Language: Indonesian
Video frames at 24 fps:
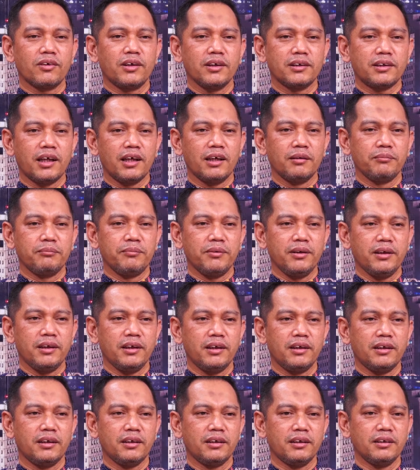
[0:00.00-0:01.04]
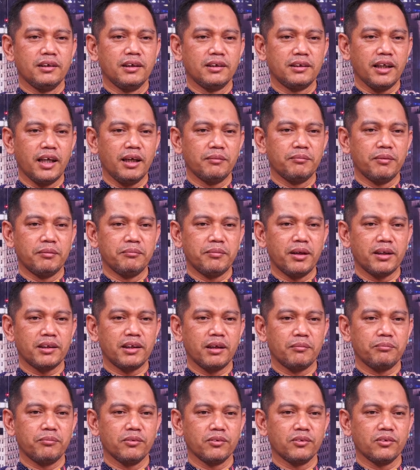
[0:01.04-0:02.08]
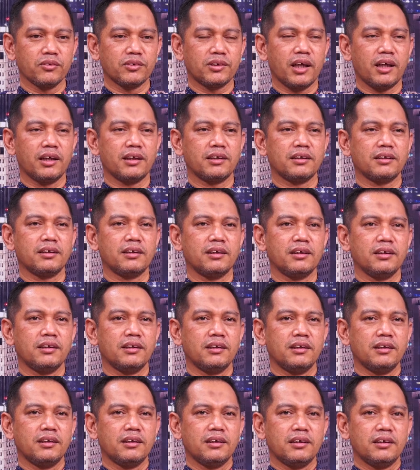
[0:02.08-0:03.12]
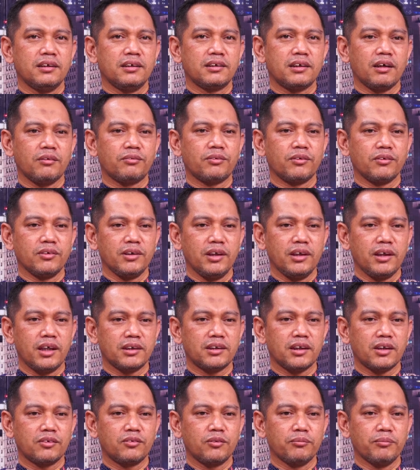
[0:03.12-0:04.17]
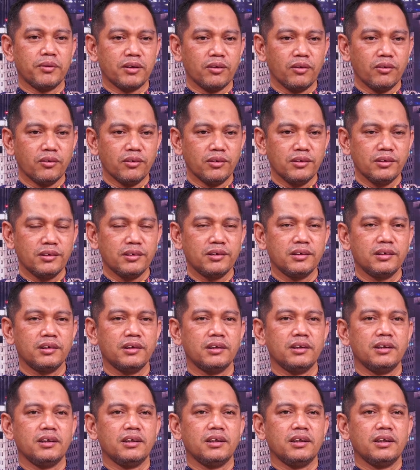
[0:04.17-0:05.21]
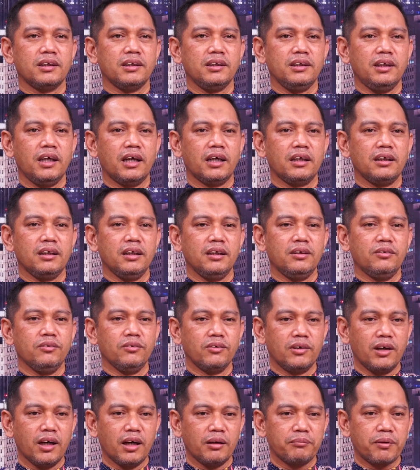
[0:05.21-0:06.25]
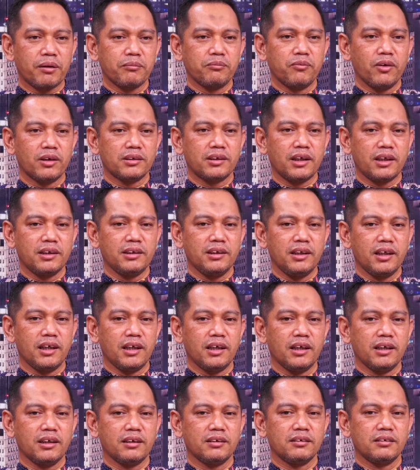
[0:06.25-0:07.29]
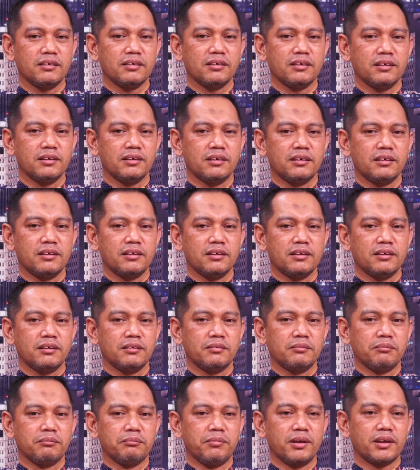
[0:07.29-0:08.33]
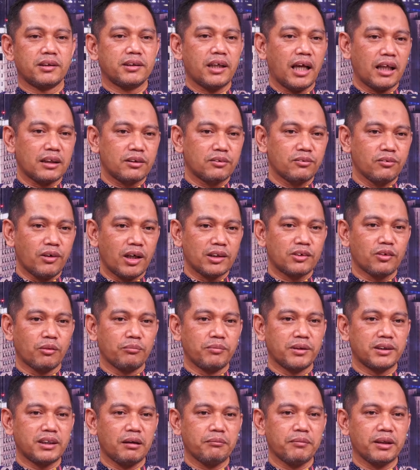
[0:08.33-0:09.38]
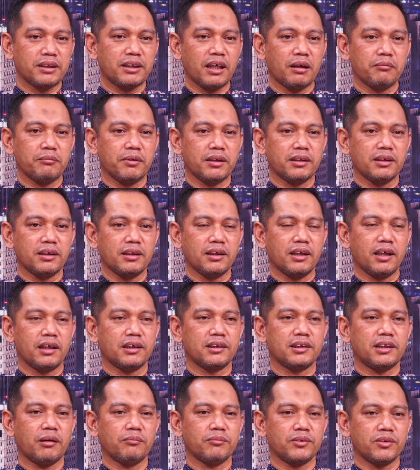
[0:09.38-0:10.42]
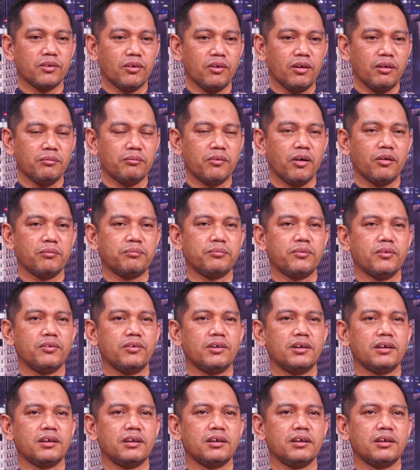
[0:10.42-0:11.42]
kita lebih detail membaca putusan Safruddin Asad Tumenggung yang diduga perbuatannya bersatu atau bersama-sama dengan Samsul maupun